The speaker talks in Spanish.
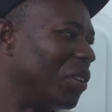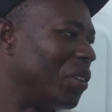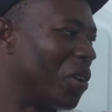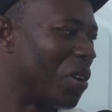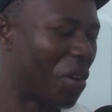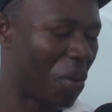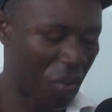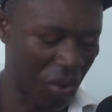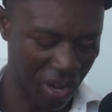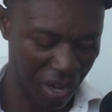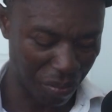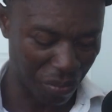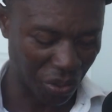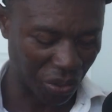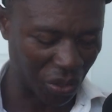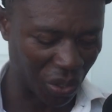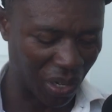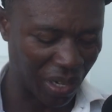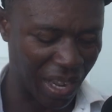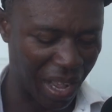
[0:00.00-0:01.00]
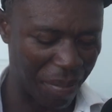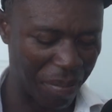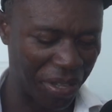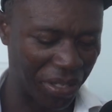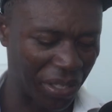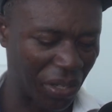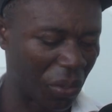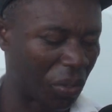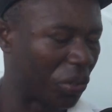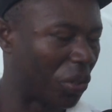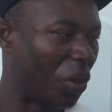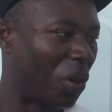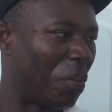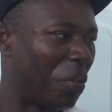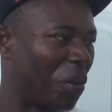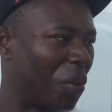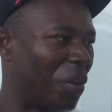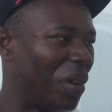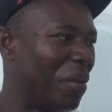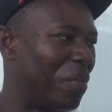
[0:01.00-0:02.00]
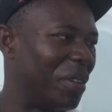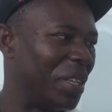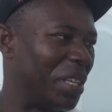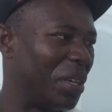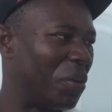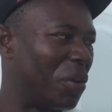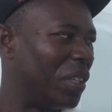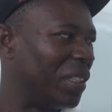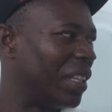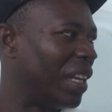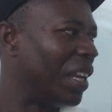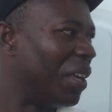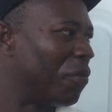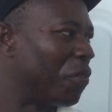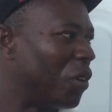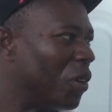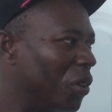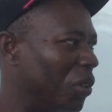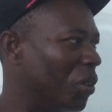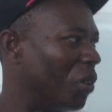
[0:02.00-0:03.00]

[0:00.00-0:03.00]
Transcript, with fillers: yo tengo que buscar el motor en Gamé, tengo todos los problemas, y llevo el teléfono,